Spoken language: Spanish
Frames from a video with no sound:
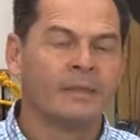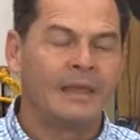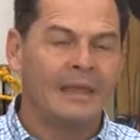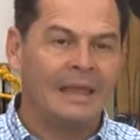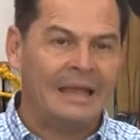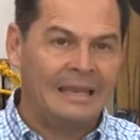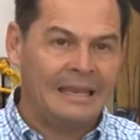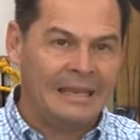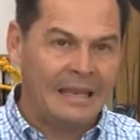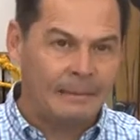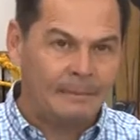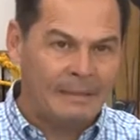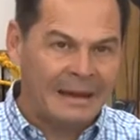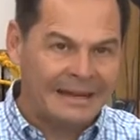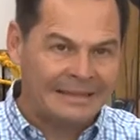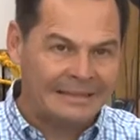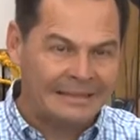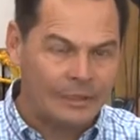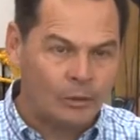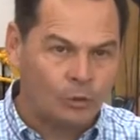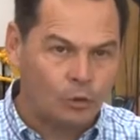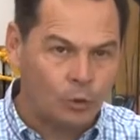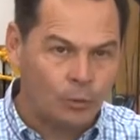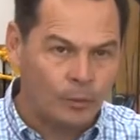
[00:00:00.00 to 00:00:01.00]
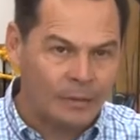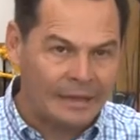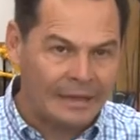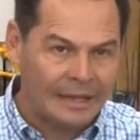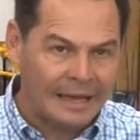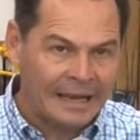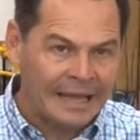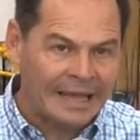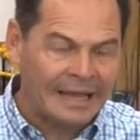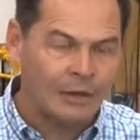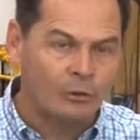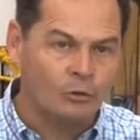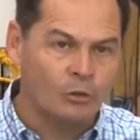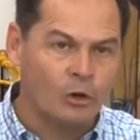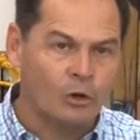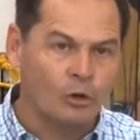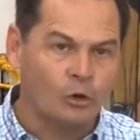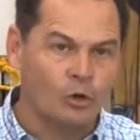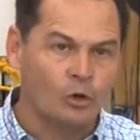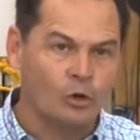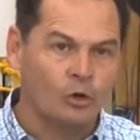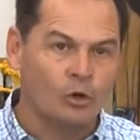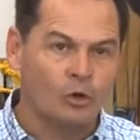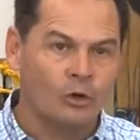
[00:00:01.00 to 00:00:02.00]
El día martes estuve en Caracas, una
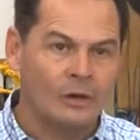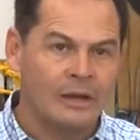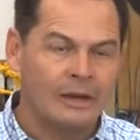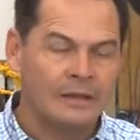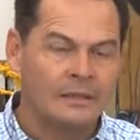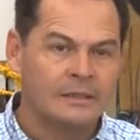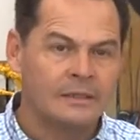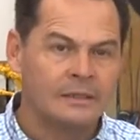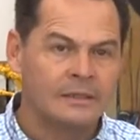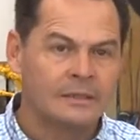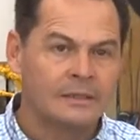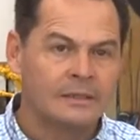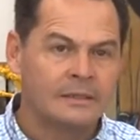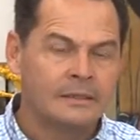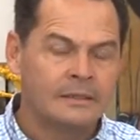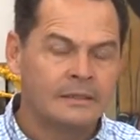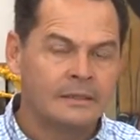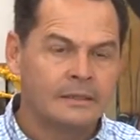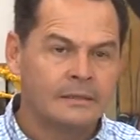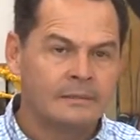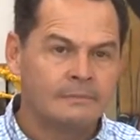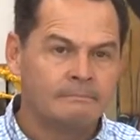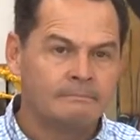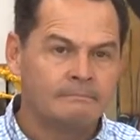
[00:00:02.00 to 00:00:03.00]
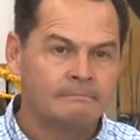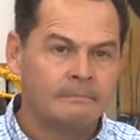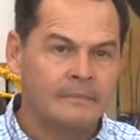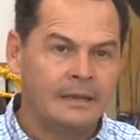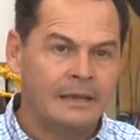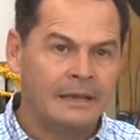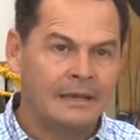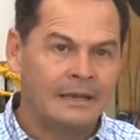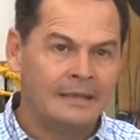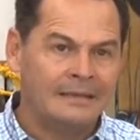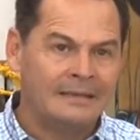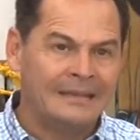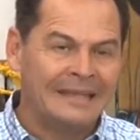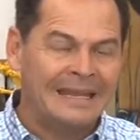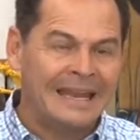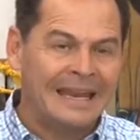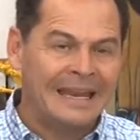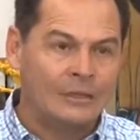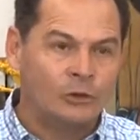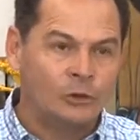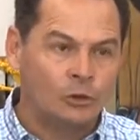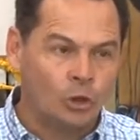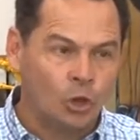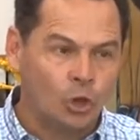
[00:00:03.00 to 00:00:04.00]
reunión con el el
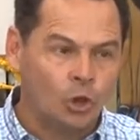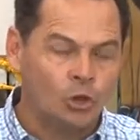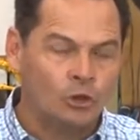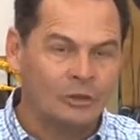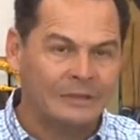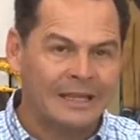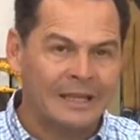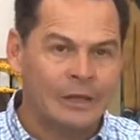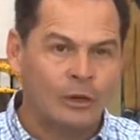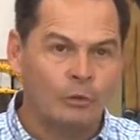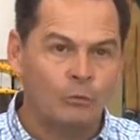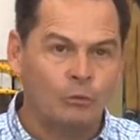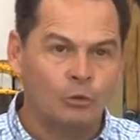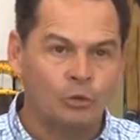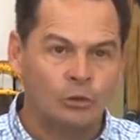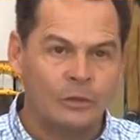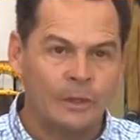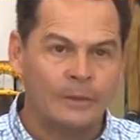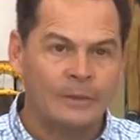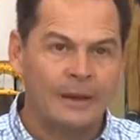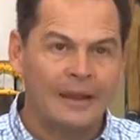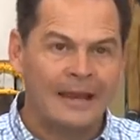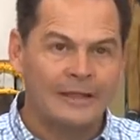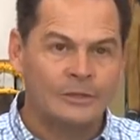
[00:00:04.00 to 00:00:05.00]
director de Combustible